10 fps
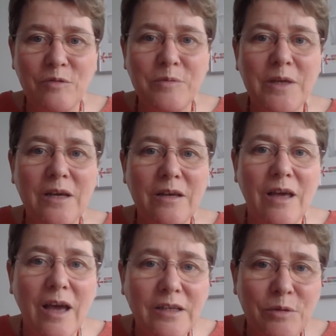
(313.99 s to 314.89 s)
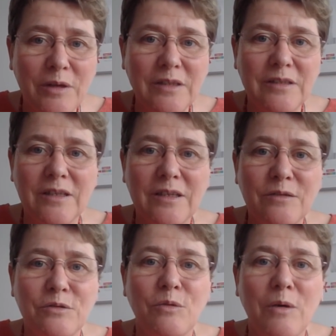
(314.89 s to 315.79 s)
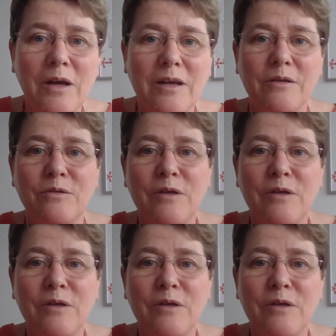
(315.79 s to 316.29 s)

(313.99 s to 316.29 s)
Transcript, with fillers: ou bien actualité du droit euh,